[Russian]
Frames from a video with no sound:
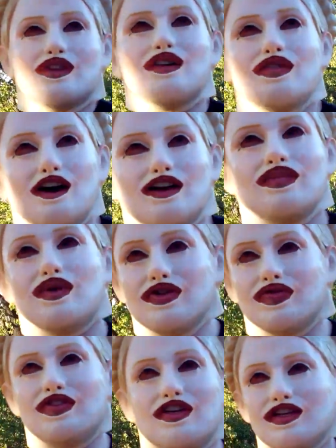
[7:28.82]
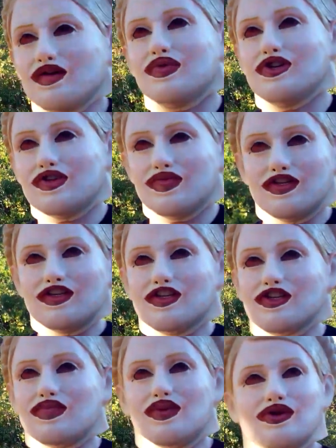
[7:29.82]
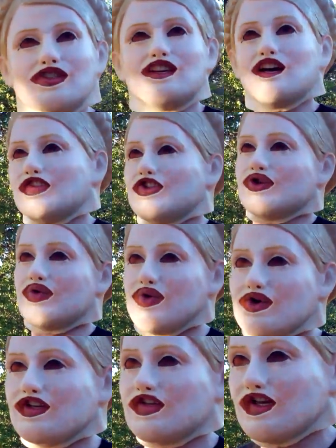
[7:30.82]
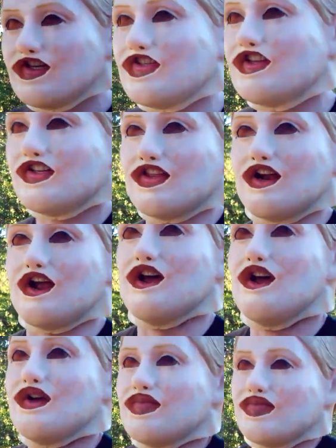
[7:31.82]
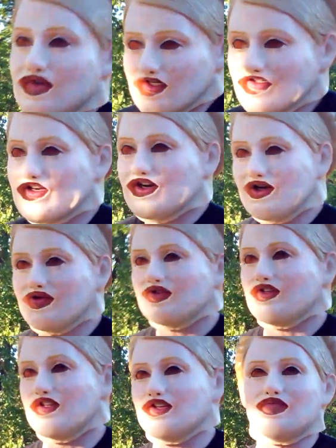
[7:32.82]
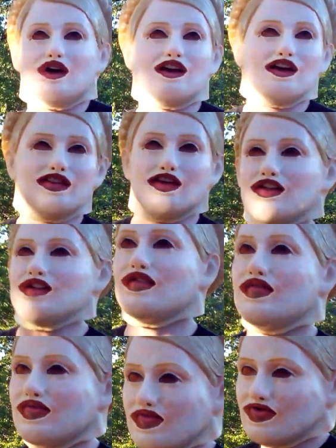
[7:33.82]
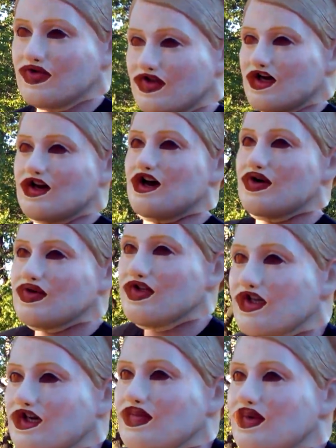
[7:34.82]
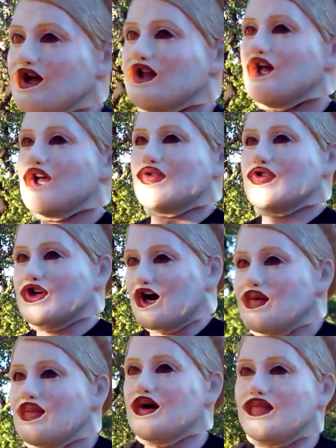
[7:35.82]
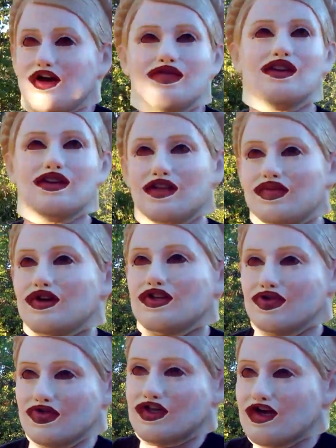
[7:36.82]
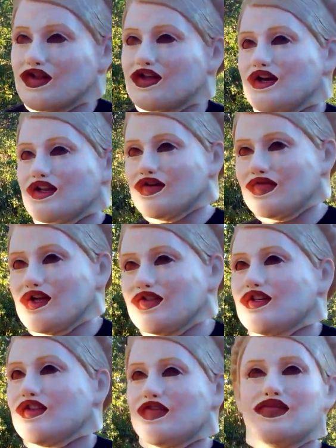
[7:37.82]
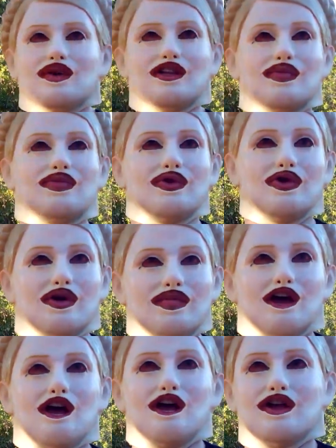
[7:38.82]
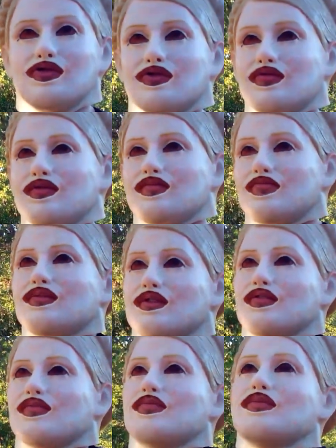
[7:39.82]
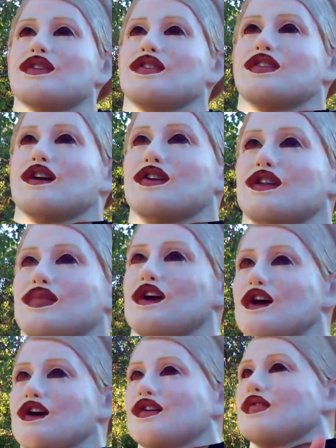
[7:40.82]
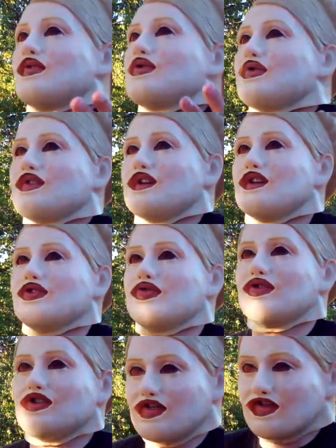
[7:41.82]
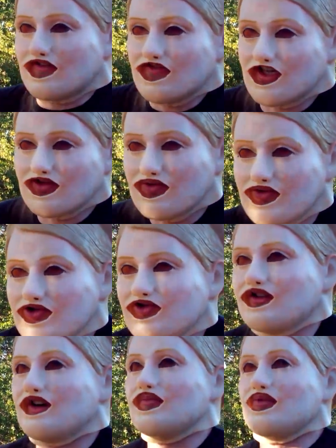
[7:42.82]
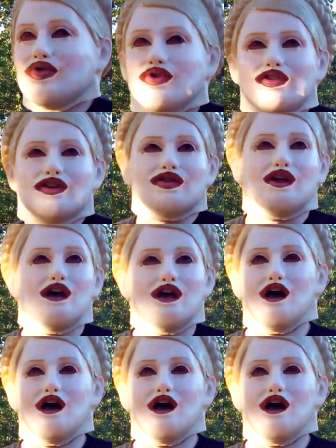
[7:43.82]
товары, продукты. Ты это, может быть, делаешь просто от скуки. Знаешь, некоторые, некоторые люди, знаешь, богатые, они, ну, кто-то огородик копать. Ночью Обамка видел на медне, он кайловал где-то там в Белом доме. Ну, не знаю, там, э, другие тоже где-то в саду что-то работают,